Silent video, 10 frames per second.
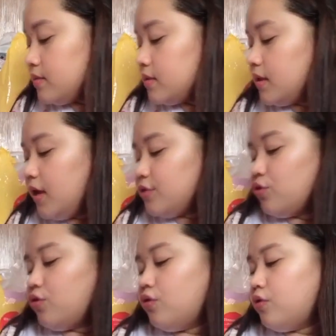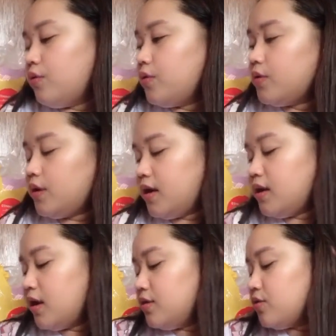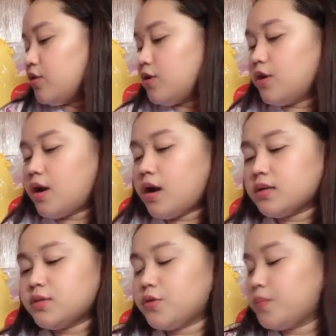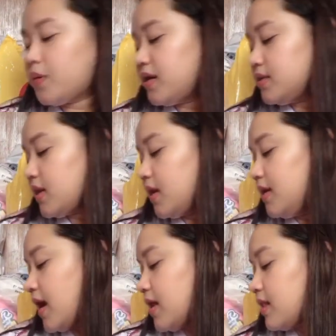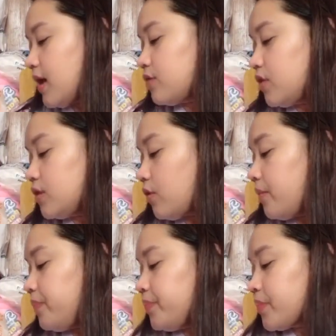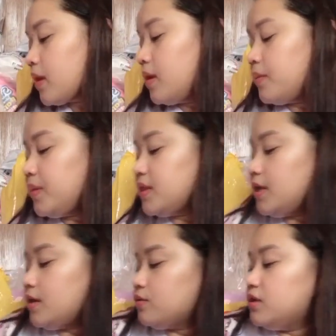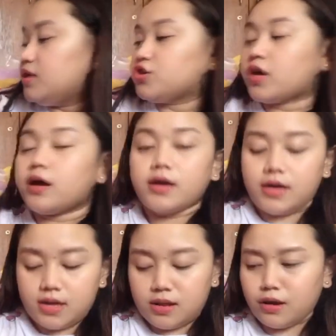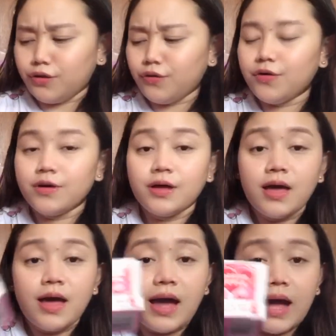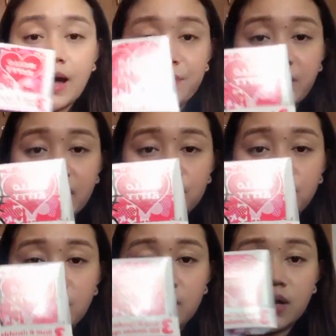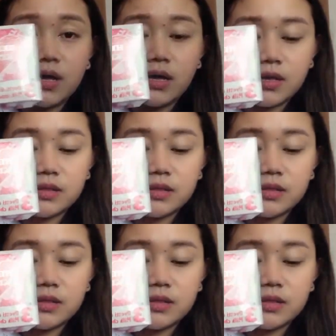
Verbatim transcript: ito. Another uh, surprise egg yata. Ito. Binili ko din siya. Ayan, aray ko. Apat. One.